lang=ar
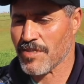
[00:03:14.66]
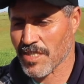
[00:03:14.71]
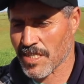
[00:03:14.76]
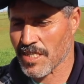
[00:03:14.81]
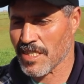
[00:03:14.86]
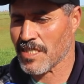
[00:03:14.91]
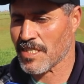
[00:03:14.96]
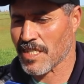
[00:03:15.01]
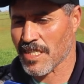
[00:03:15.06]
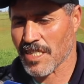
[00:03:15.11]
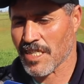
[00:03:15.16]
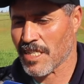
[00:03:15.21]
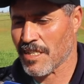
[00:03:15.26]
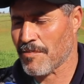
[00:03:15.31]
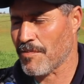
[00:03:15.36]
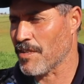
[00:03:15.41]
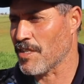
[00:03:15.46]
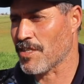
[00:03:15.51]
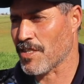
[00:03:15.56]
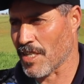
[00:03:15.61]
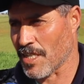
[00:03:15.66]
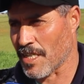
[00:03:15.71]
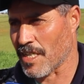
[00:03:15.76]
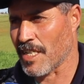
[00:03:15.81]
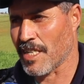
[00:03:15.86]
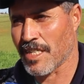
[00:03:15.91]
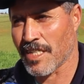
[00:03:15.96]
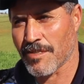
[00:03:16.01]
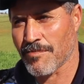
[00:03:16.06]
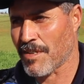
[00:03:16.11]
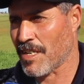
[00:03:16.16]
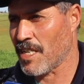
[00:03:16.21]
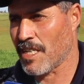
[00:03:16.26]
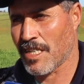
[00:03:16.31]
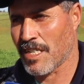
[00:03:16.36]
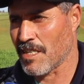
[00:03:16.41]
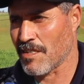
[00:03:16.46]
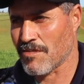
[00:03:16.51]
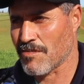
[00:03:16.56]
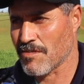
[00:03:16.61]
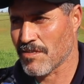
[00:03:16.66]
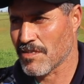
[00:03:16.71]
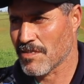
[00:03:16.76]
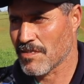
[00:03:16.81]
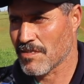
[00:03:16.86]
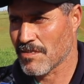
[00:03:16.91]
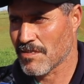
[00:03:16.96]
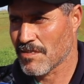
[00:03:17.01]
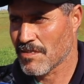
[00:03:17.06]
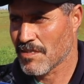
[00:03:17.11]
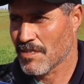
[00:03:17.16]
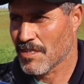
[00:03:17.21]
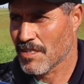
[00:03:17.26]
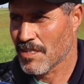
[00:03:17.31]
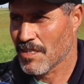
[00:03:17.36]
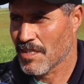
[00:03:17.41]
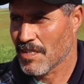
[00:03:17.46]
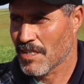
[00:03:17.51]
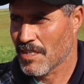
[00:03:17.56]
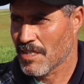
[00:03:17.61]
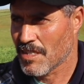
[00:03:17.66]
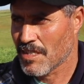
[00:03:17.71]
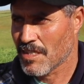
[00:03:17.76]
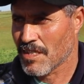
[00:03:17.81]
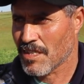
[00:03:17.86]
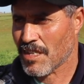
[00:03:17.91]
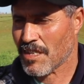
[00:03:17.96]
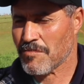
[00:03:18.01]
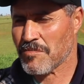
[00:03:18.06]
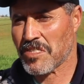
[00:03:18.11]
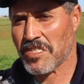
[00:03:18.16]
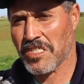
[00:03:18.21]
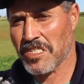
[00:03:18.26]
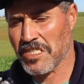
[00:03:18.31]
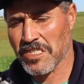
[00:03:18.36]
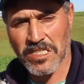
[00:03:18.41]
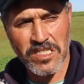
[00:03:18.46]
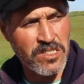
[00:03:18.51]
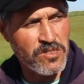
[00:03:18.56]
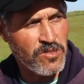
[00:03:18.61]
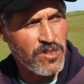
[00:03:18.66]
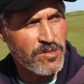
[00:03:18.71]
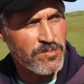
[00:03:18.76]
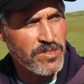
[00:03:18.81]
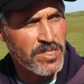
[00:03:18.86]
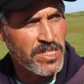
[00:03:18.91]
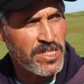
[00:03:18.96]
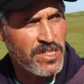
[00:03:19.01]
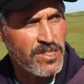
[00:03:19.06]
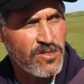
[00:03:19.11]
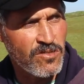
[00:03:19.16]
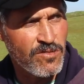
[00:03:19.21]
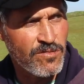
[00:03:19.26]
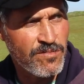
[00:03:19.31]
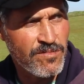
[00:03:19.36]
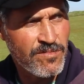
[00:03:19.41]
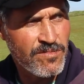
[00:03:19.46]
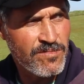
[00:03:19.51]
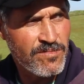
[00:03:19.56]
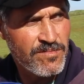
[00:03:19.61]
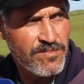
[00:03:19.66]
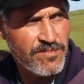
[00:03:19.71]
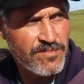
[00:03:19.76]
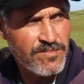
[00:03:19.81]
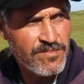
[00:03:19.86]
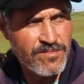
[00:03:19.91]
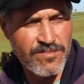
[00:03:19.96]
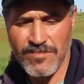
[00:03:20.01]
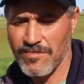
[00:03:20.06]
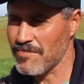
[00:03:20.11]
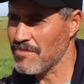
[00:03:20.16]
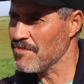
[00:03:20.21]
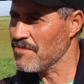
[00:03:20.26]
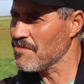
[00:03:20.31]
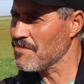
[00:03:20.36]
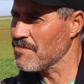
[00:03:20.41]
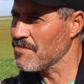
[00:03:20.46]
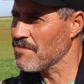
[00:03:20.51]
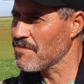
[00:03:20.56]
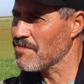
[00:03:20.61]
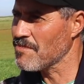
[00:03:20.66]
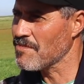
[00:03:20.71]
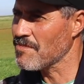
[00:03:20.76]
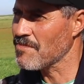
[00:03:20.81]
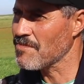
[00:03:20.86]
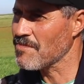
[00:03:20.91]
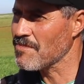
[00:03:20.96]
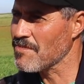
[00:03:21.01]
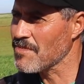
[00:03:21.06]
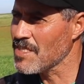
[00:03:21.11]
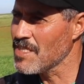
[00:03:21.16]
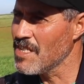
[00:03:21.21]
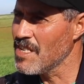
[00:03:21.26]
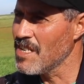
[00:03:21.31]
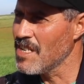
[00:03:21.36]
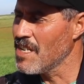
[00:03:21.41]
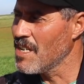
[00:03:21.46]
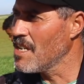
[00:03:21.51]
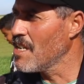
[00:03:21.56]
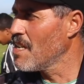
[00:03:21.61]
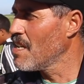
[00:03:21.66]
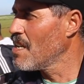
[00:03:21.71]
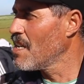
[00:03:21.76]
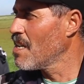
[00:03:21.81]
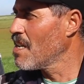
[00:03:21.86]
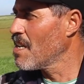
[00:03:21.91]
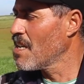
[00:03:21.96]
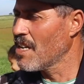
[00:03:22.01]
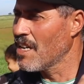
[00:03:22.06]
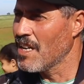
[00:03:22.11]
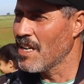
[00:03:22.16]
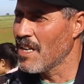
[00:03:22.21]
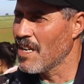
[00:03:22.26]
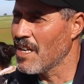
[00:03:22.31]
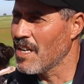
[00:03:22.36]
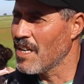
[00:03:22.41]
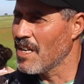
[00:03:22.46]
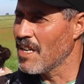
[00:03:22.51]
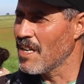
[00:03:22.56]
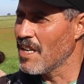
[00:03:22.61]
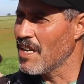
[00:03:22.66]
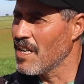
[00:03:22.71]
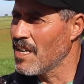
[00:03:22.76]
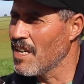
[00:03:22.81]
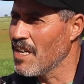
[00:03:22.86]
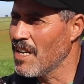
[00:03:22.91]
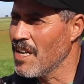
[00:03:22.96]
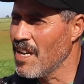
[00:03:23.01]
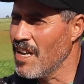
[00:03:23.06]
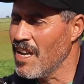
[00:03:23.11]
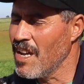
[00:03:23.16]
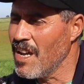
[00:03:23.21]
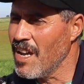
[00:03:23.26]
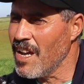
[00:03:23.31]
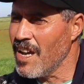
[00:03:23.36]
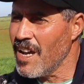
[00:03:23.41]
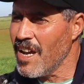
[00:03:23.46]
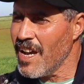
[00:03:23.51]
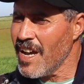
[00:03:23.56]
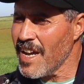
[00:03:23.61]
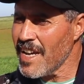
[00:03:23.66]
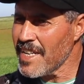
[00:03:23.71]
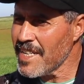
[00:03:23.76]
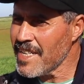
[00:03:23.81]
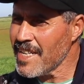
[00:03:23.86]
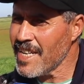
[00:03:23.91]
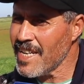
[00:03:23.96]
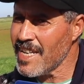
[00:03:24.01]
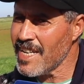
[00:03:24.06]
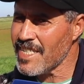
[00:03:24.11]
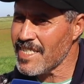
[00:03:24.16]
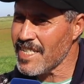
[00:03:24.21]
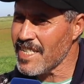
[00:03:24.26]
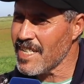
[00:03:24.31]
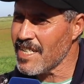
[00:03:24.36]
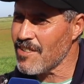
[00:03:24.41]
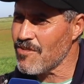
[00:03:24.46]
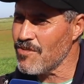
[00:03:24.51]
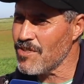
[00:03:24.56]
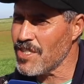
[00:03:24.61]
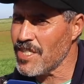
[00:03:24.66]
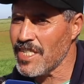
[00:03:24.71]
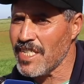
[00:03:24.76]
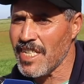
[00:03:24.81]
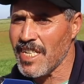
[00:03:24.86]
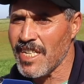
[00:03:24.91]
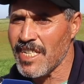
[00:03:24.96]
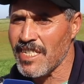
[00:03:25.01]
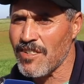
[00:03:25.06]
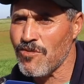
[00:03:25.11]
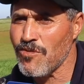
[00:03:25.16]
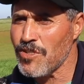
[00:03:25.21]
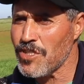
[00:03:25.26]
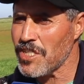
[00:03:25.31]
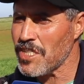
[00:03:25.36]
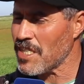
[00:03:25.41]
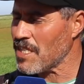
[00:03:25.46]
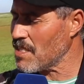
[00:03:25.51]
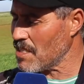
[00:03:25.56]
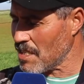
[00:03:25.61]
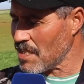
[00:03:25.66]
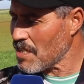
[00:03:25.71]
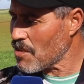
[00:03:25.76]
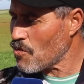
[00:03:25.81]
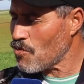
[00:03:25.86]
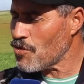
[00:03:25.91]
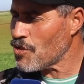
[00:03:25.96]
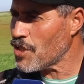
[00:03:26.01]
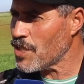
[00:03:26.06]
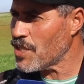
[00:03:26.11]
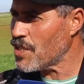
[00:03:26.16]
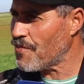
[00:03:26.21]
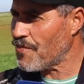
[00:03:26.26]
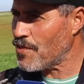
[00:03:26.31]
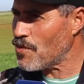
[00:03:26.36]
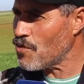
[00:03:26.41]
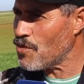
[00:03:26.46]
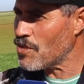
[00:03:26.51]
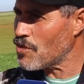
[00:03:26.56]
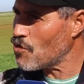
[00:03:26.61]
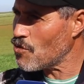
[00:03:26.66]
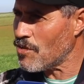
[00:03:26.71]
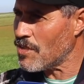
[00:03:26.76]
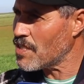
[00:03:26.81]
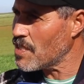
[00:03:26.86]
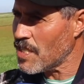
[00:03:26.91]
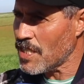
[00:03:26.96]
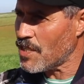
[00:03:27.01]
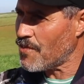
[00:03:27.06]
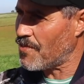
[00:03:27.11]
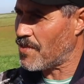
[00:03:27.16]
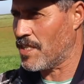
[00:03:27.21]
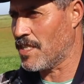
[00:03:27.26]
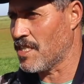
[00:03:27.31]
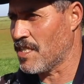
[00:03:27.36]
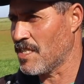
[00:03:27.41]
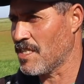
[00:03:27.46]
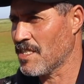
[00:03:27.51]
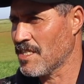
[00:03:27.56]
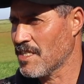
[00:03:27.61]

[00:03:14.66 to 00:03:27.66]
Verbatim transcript: مسكين تقريبا لشهرين بحال هكا 50 52 يوم كما قلتي لنا هنا نتوما كتعيشوا بحال الخوت كيفاش تقبلات الساكنه الخبر الناس راه كلشي راه كلشي كلشي شفتوه انت انت شفتيه